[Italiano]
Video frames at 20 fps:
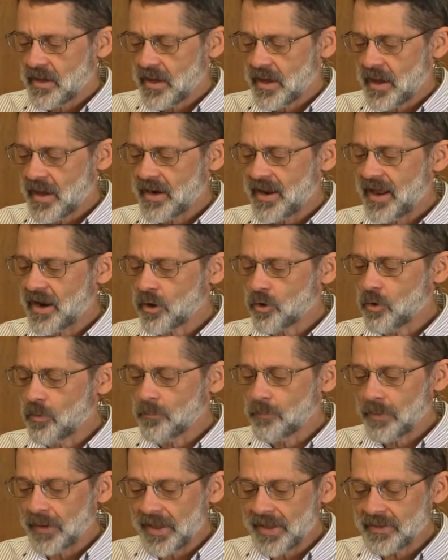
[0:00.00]
ed era
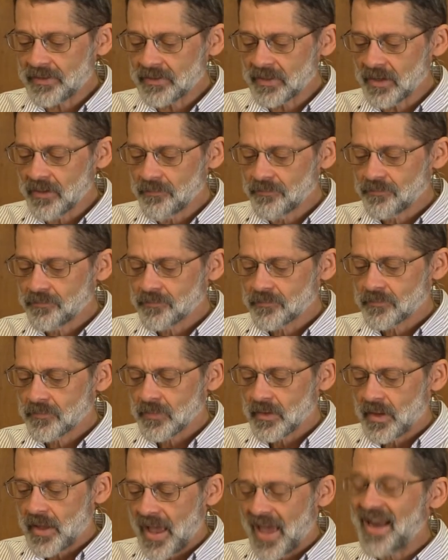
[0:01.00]
completa
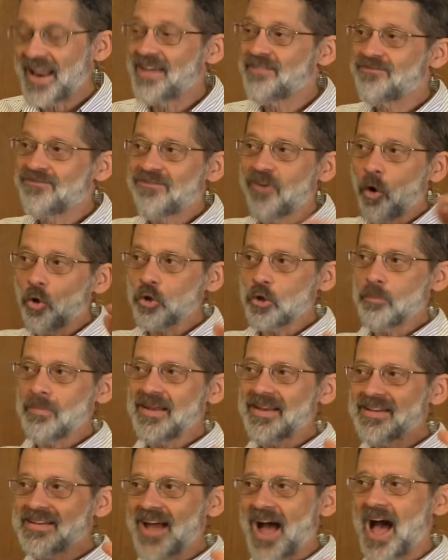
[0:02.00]
ed è
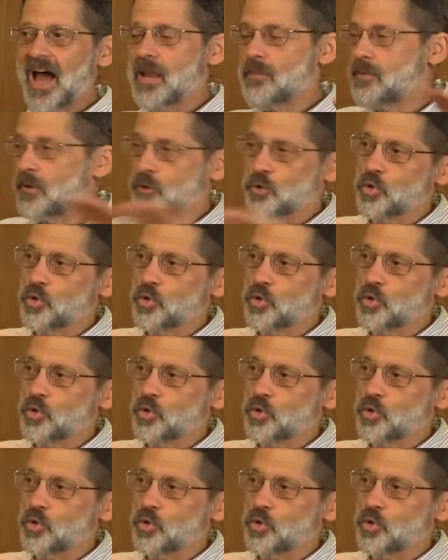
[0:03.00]
fondamentale per